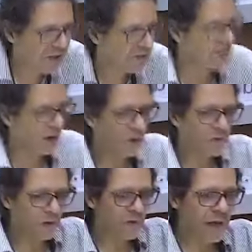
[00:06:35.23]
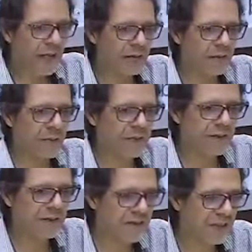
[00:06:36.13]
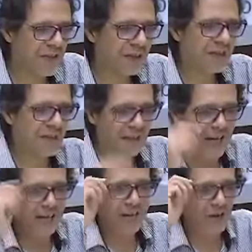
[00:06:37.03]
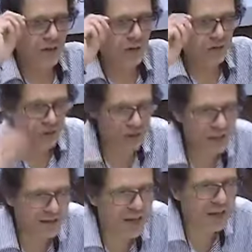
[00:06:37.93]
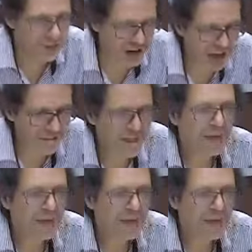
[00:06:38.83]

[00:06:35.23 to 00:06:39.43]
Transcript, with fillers: Você já ouviu falar de medicina tradicional chinesa? Já?